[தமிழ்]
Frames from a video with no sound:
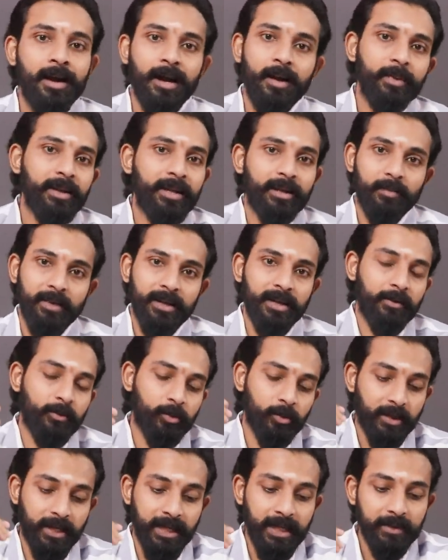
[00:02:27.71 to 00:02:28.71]
அப்படிங்கிற மாதிரி
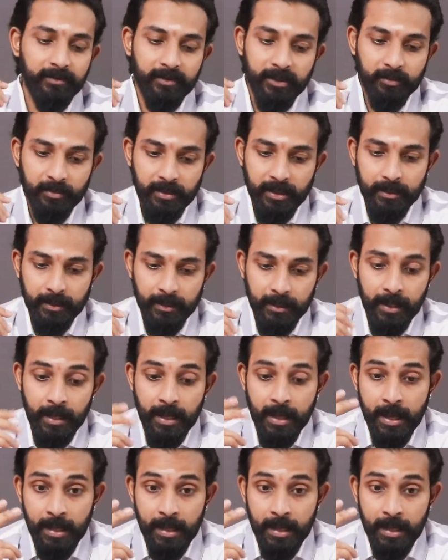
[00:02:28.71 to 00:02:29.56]
அவர் ஒரு கேள்வி எழுப்புறாங்க